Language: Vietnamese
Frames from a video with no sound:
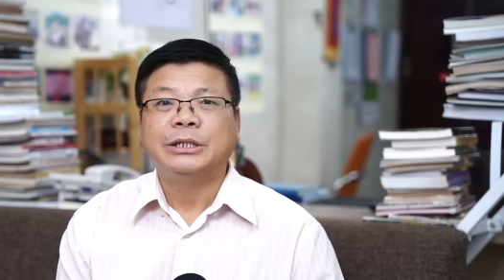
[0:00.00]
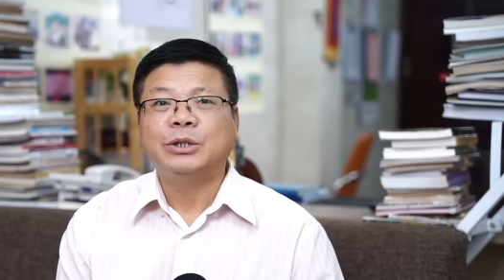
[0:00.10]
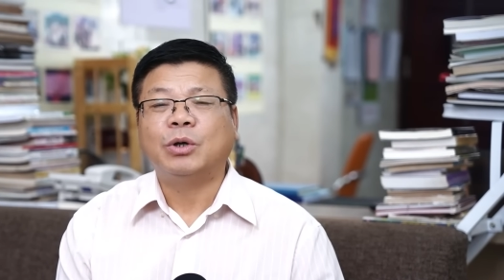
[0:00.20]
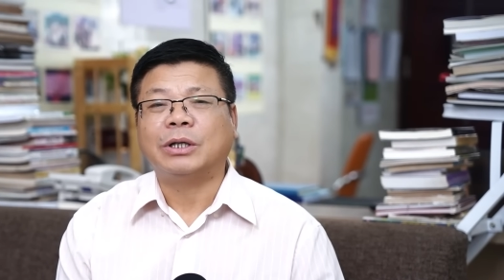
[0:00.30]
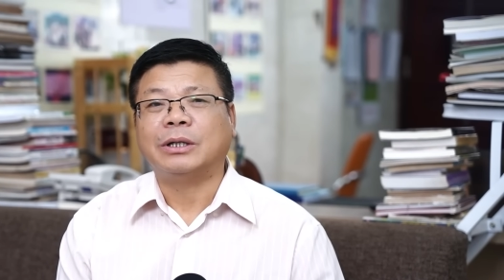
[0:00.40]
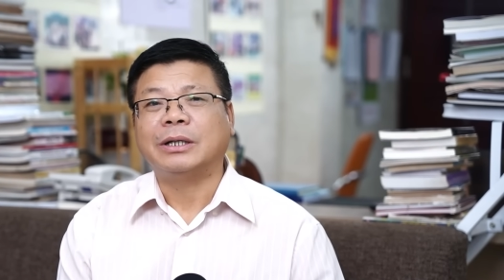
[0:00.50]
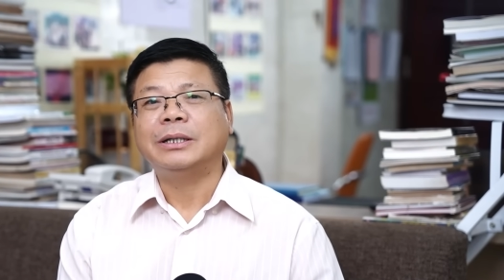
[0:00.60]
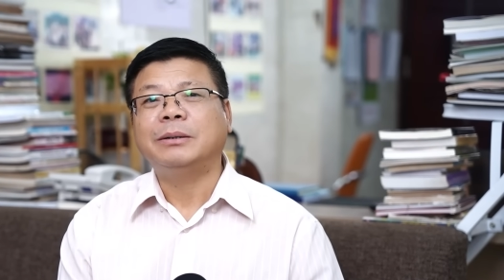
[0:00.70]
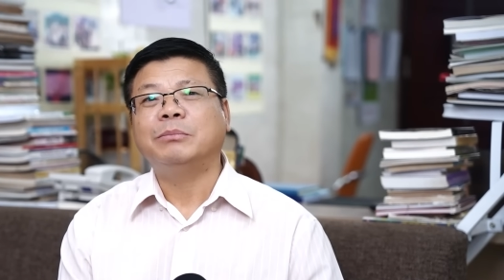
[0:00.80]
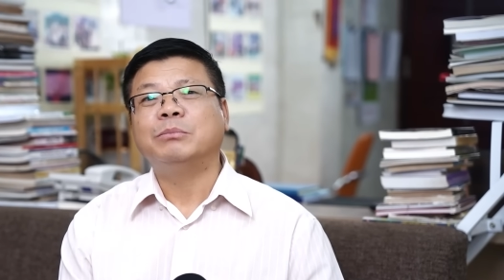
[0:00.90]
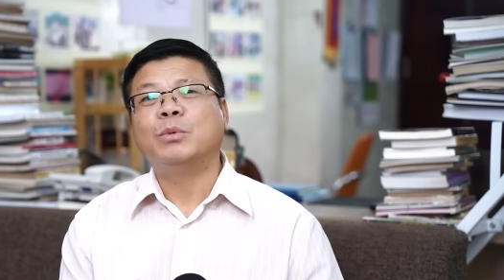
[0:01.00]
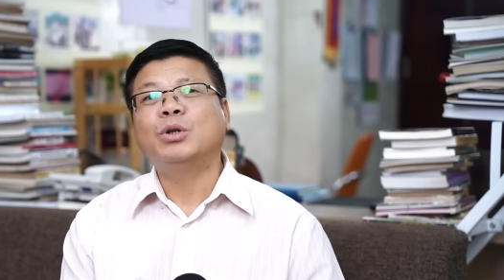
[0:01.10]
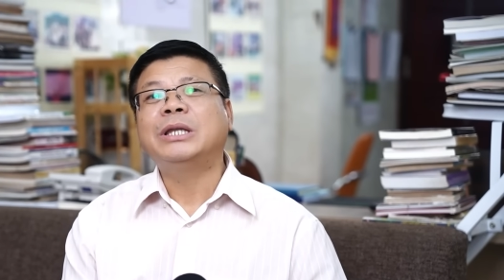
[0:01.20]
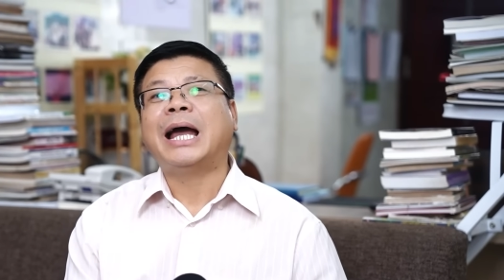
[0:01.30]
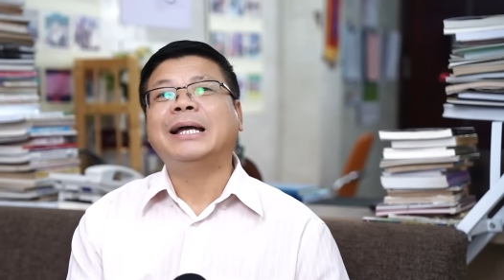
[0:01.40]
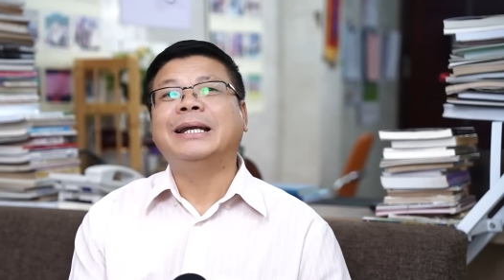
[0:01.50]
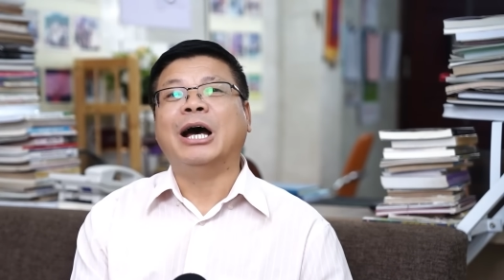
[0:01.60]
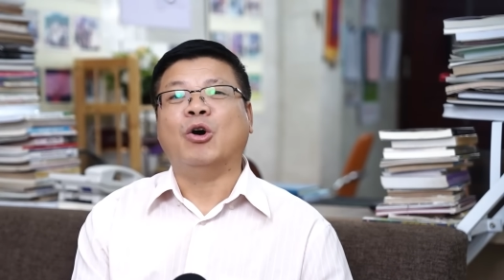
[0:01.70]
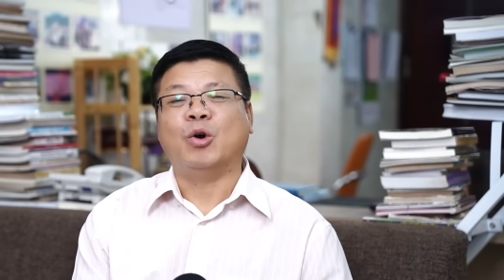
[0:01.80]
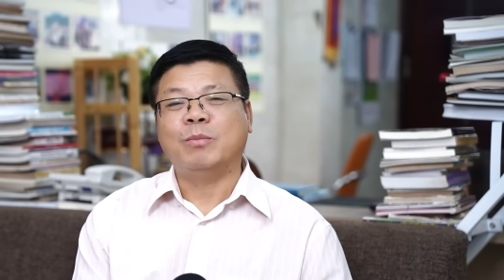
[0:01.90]
Chứ còn cái 4 tháng
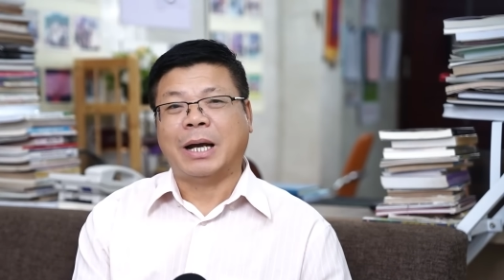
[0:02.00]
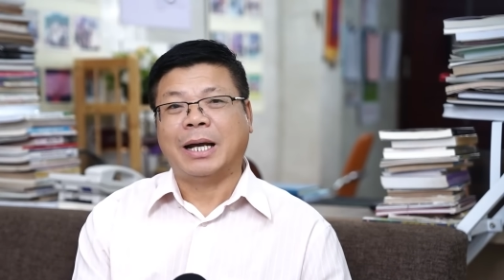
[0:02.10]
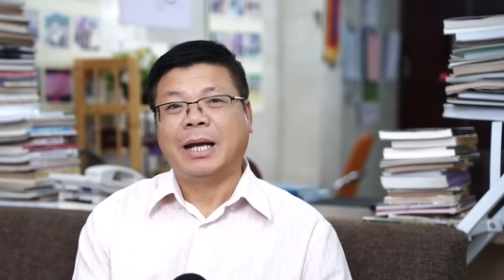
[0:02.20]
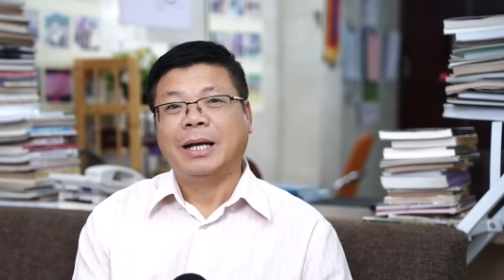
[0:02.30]
đầu ấy mà,